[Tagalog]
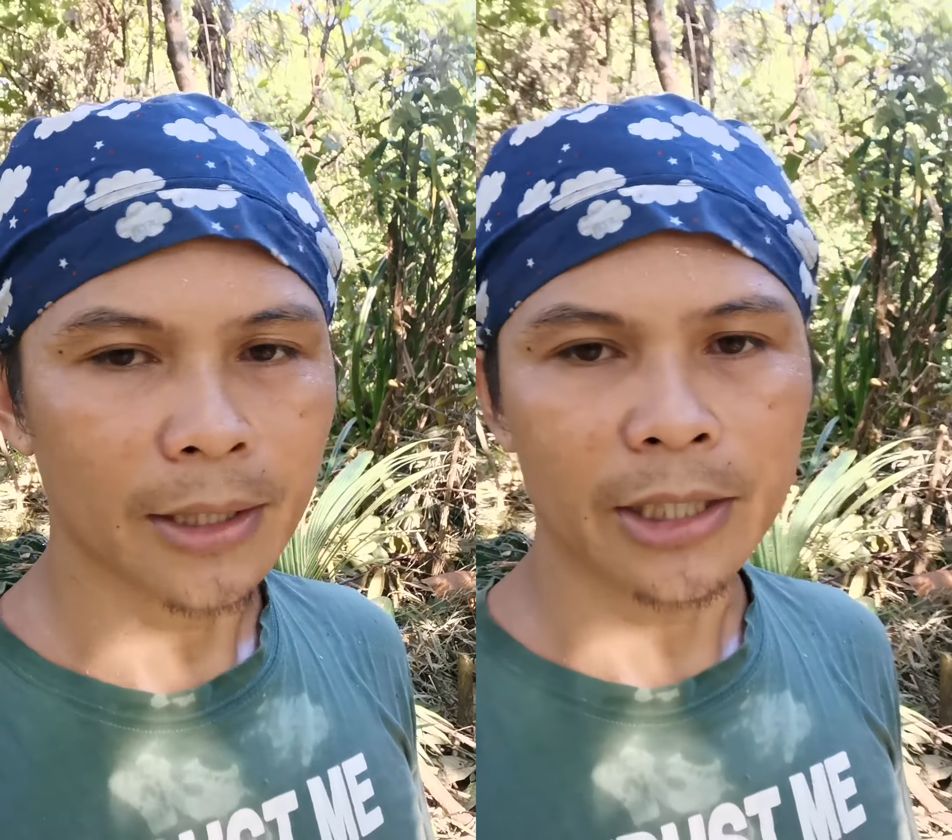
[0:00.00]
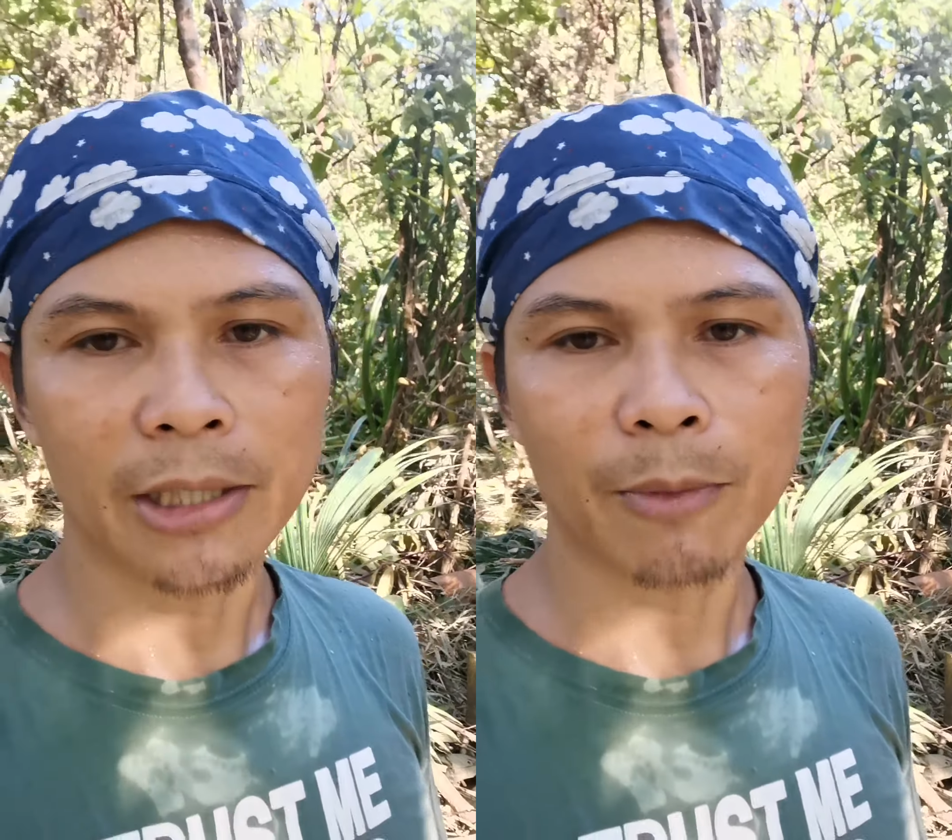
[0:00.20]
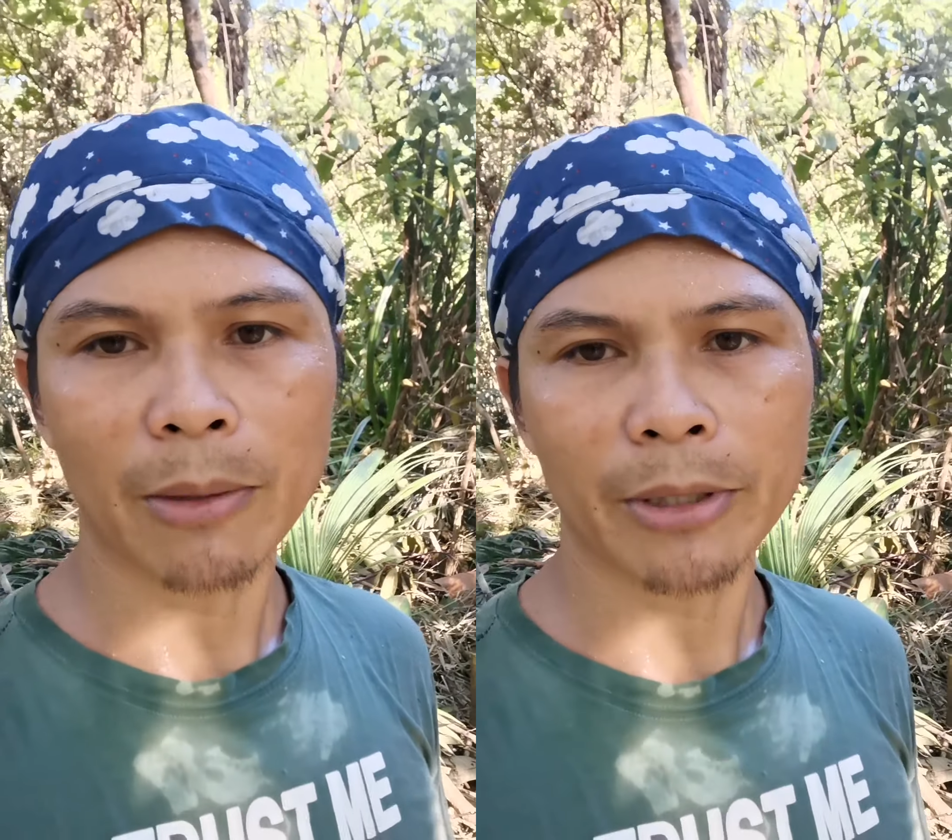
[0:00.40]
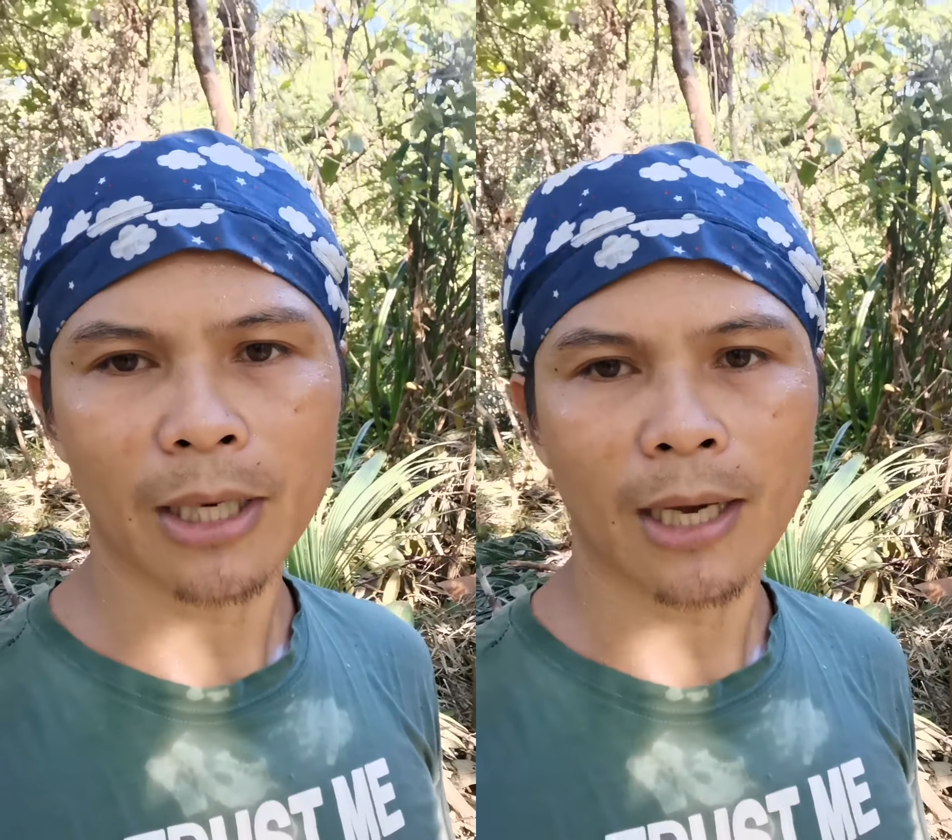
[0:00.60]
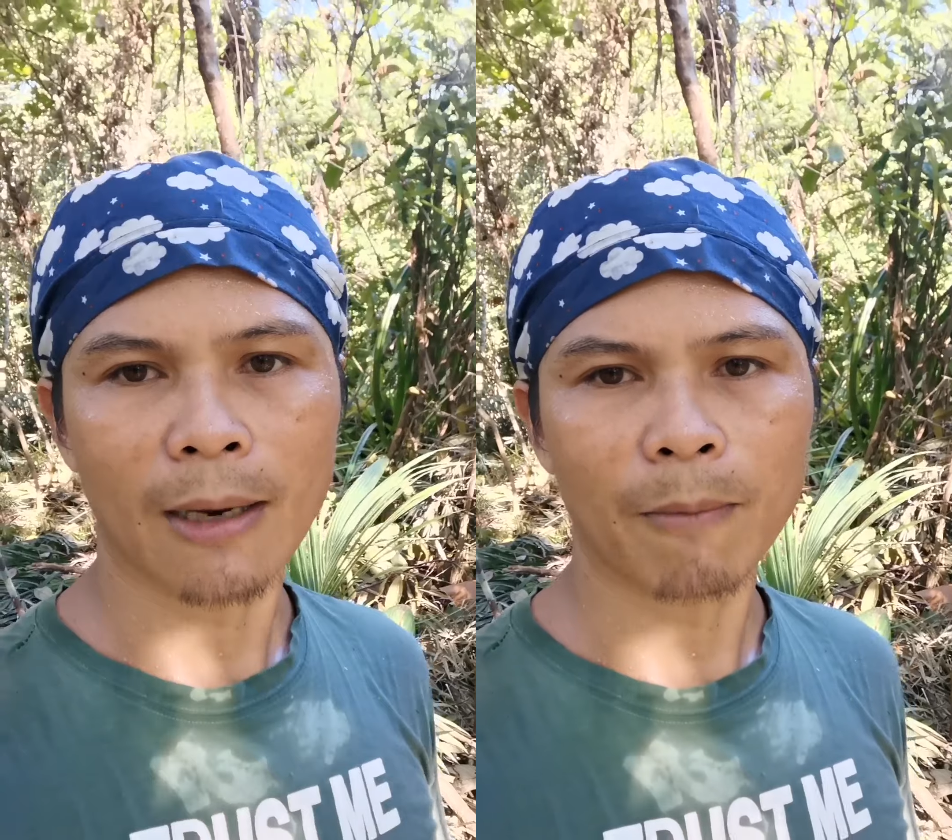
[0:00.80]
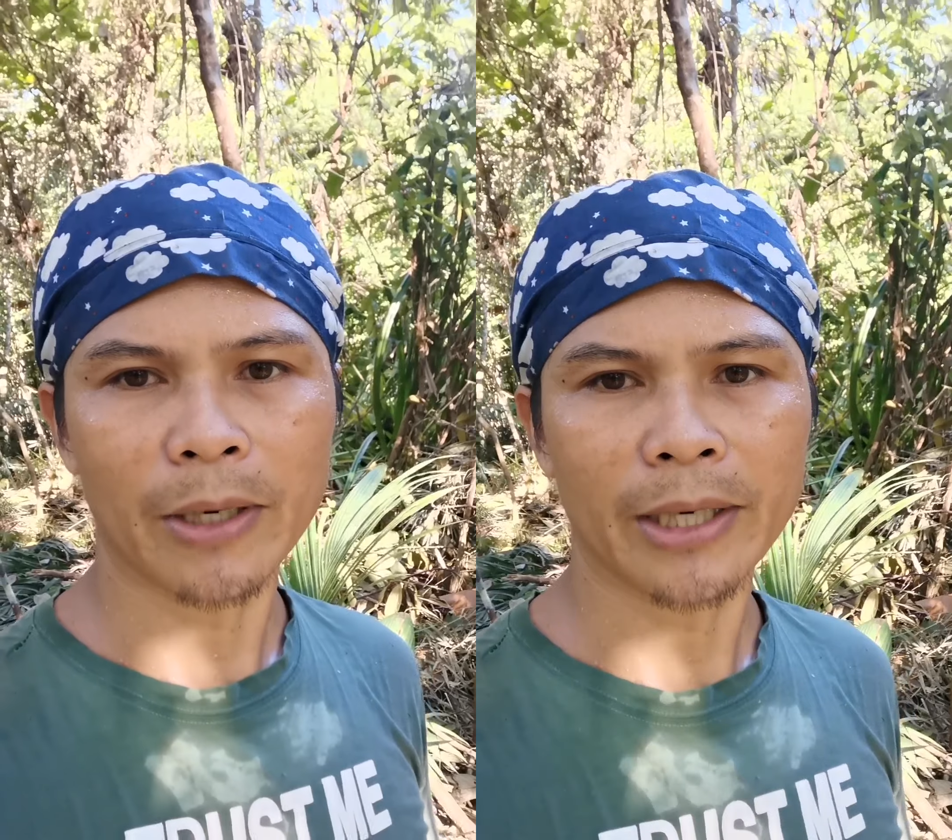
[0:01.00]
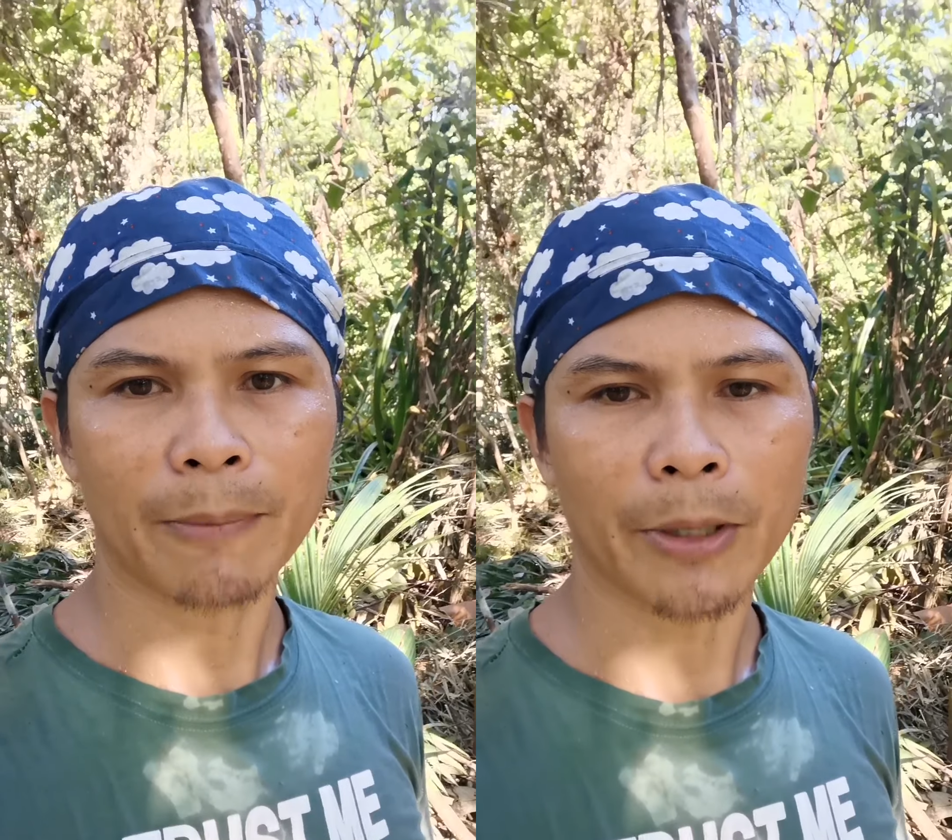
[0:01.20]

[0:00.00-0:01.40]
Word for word: hindi naman kami nag-a-apply ng